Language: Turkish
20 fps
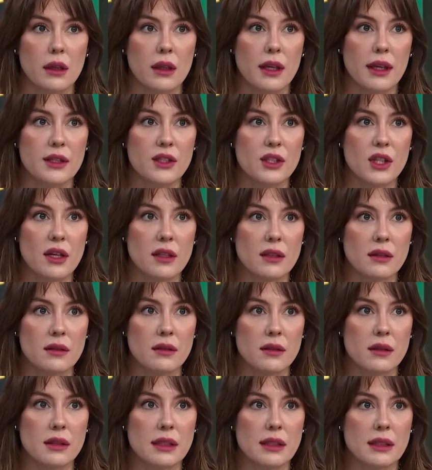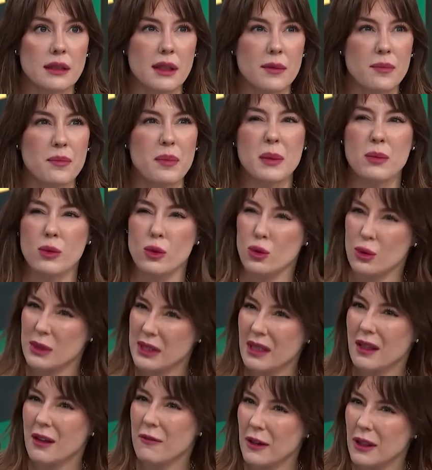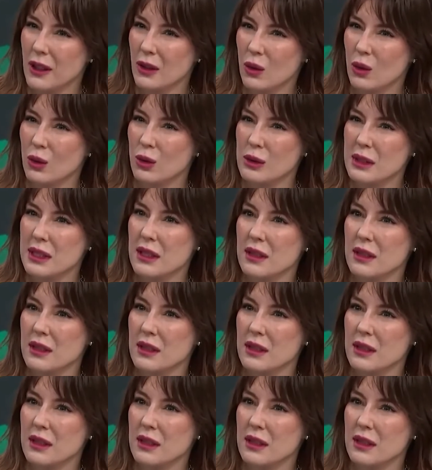Geçen bir buçuk sene falan oldu ha,